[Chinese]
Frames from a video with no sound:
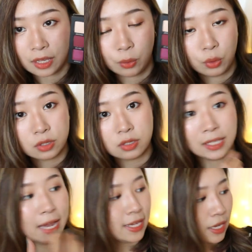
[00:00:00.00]
眼窝色，
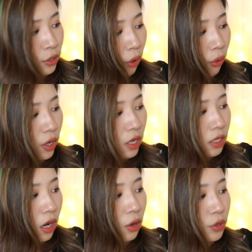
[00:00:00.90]
它也有。
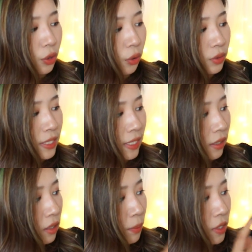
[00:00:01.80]
然后有几
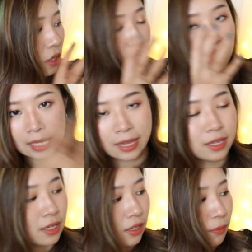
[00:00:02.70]
个比较
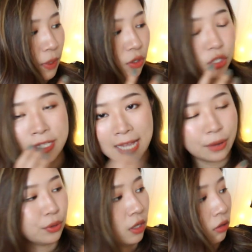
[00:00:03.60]
难以平时
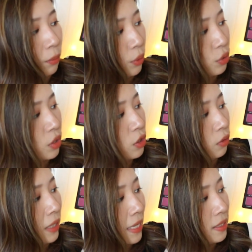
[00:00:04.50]
驾驭到的，比如说这
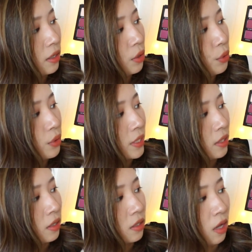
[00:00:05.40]
种蓝色、绿
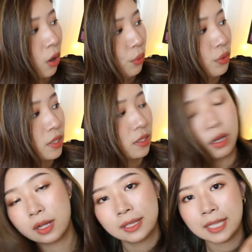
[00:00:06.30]
色、草绿
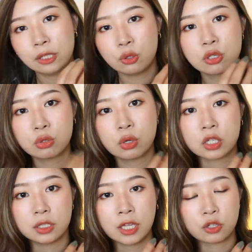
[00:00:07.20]
色，它都是做
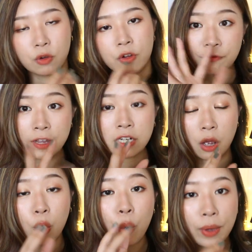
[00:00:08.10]
成那种非
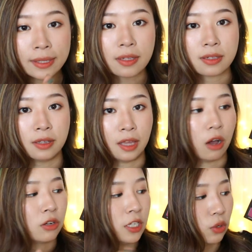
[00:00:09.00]
常灰的色
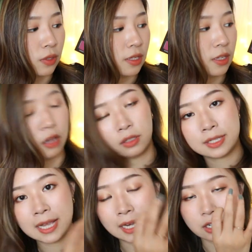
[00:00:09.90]
调。这种色调
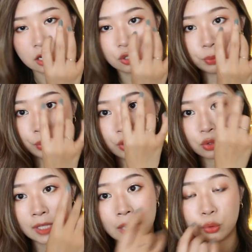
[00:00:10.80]
呢，在脸上就不会
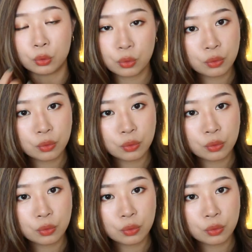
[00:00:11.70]
说太突